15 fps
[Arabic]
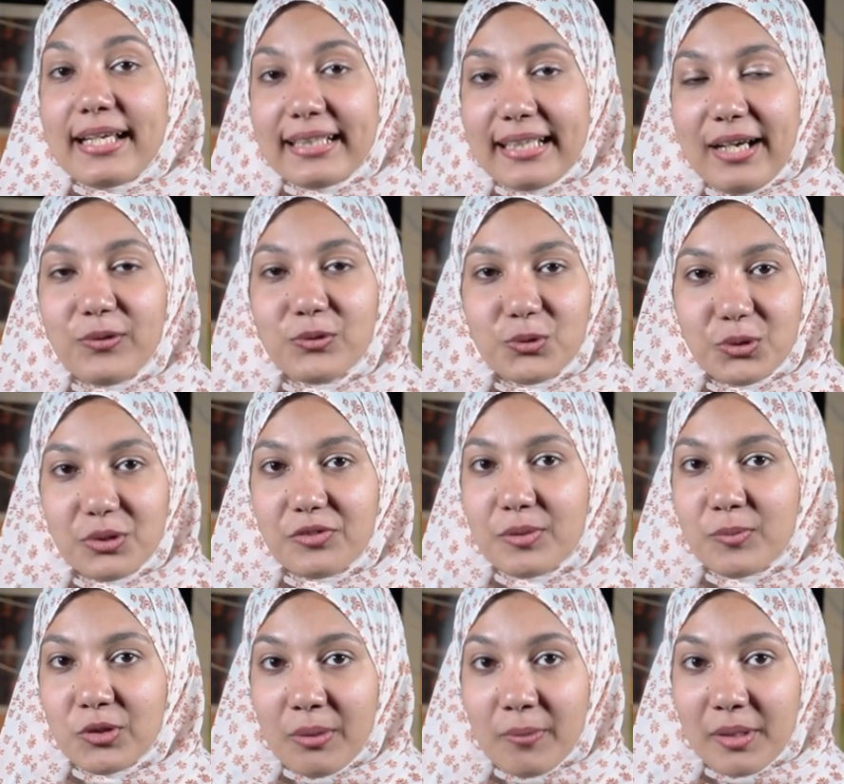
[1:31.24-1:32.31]
كحضوره في
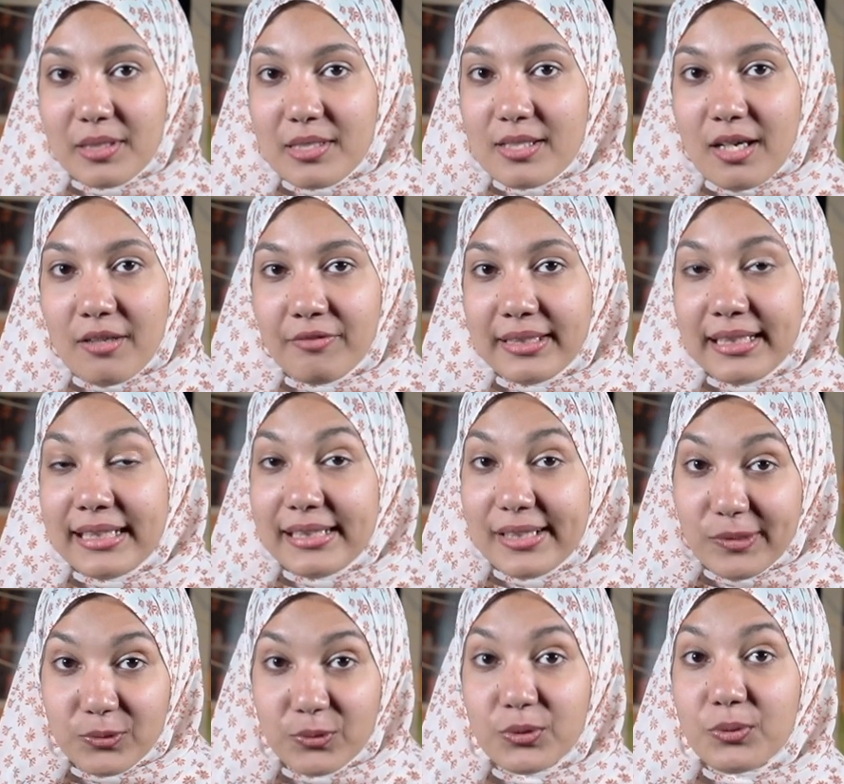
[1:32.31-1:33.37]
المؤتمرات الصحفيه ليه
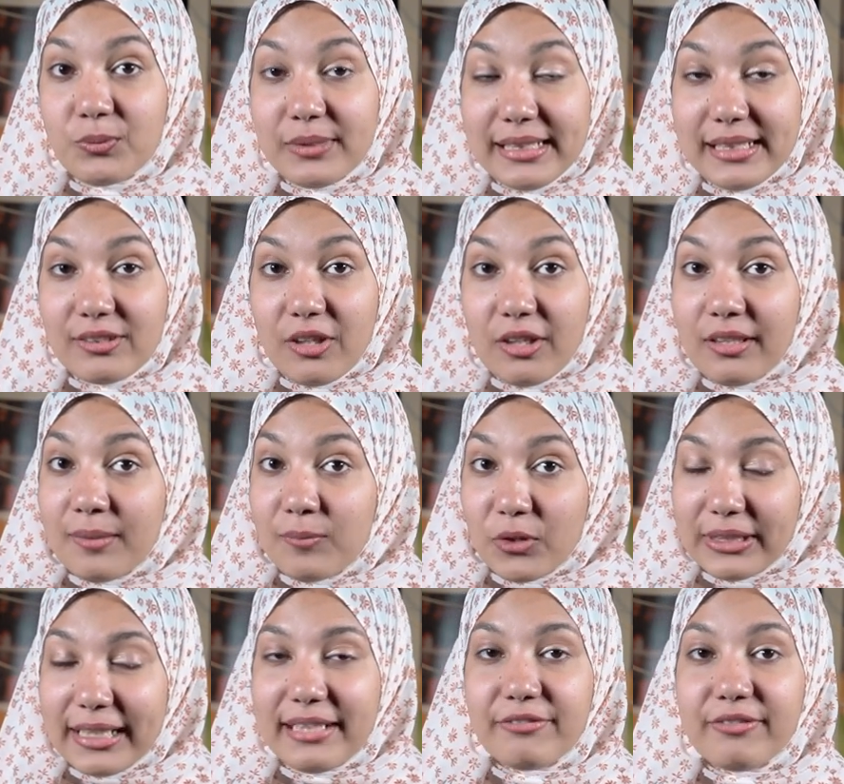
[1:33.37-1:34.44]
حضور وليه طله
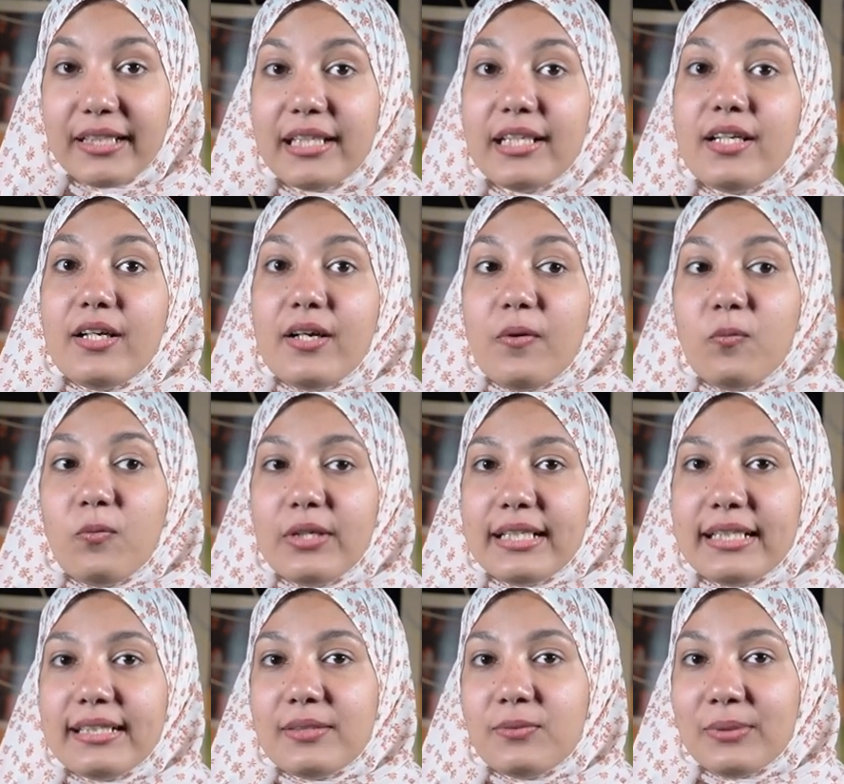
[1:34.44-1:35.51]
مختلفه
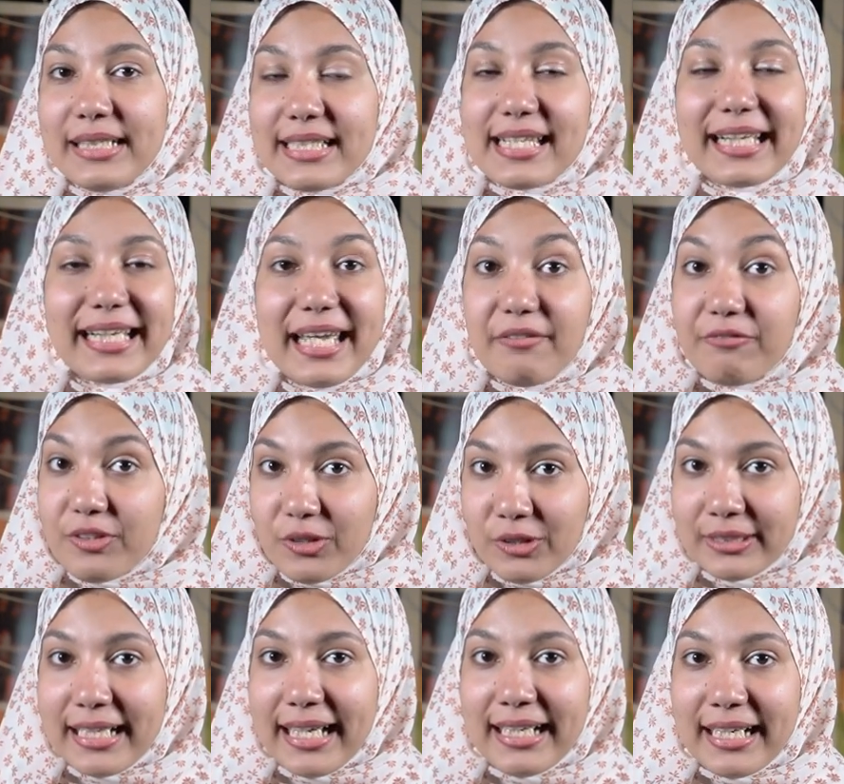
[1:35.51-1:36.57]
وليه ذكاء في
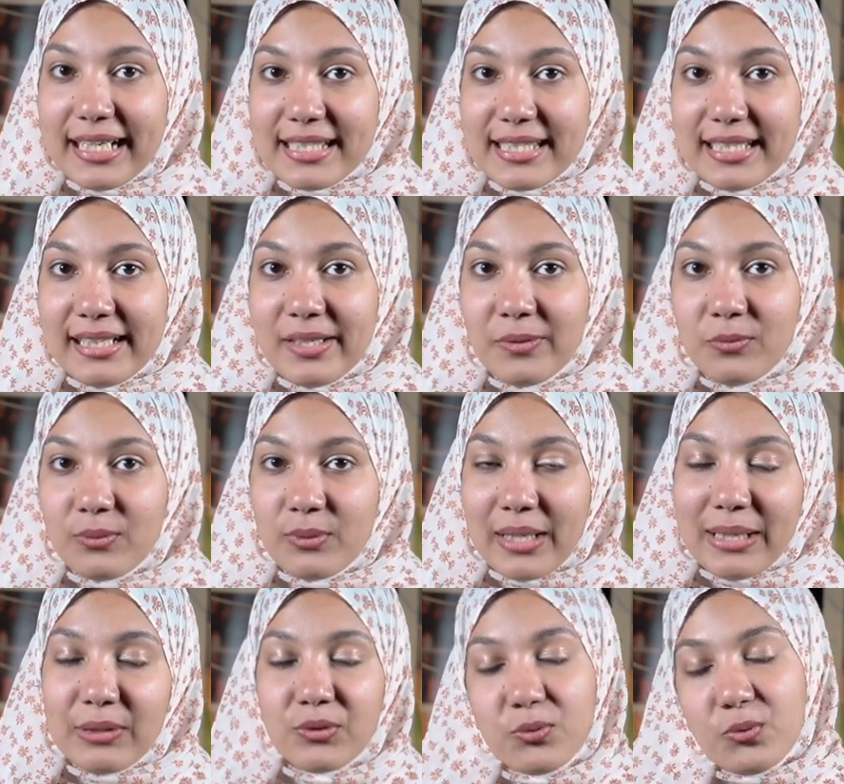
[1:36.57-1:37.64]
الرد على الاسئله
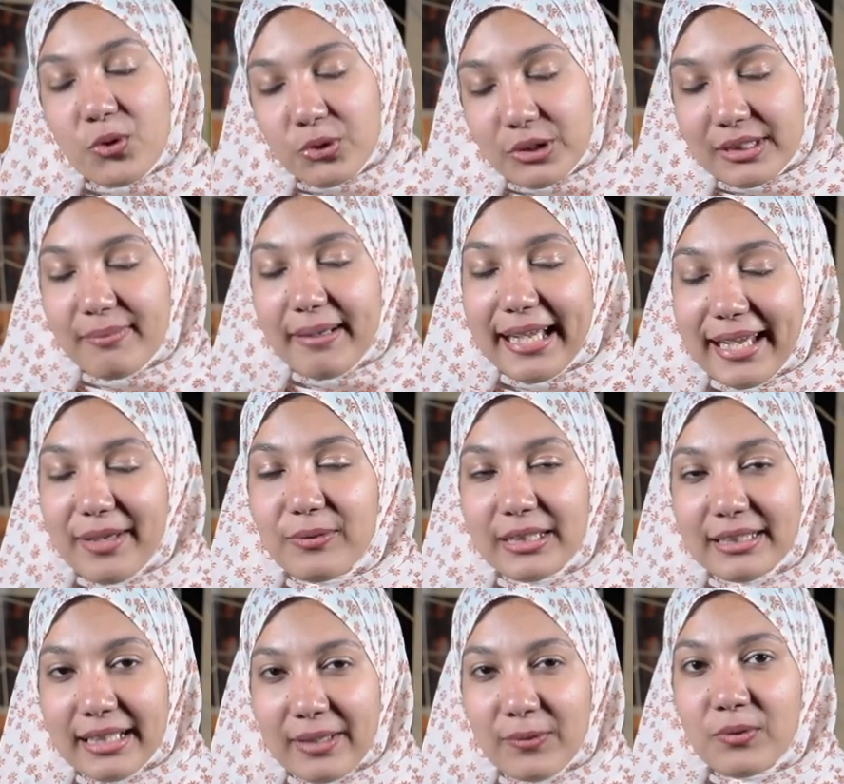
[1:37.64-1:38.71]
وكنت بحاول
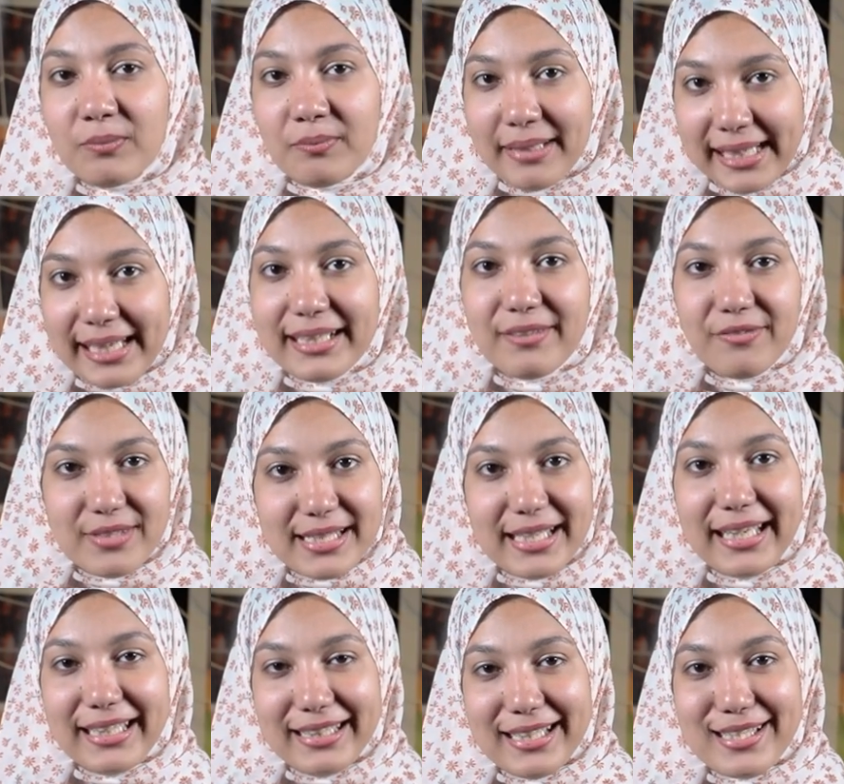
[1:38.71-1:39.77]
ان انا اكون بجاري في
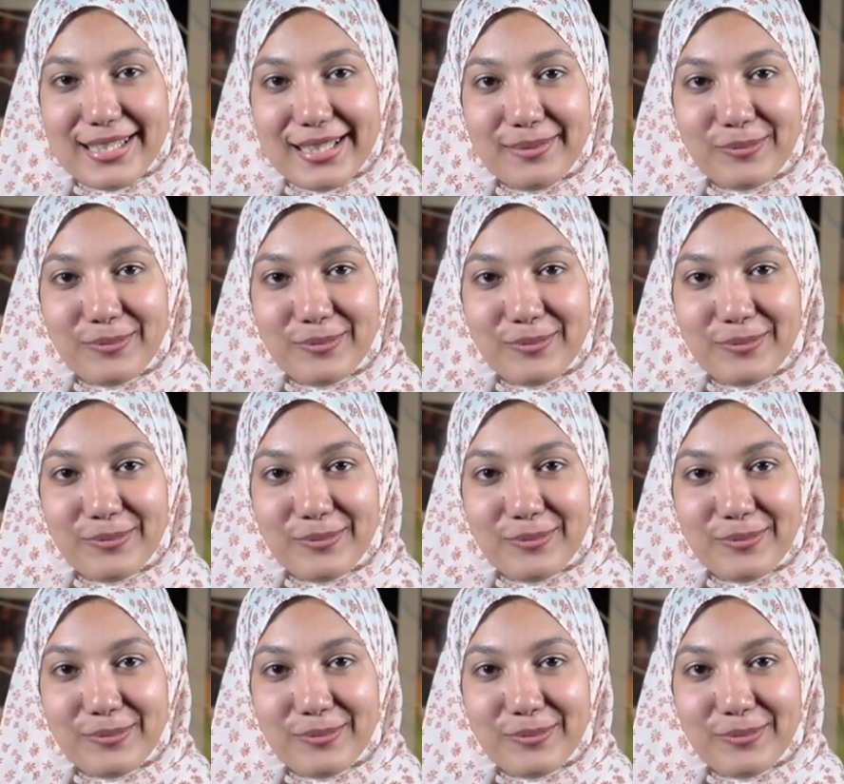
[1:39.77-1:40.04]
الذكاء ده اثناء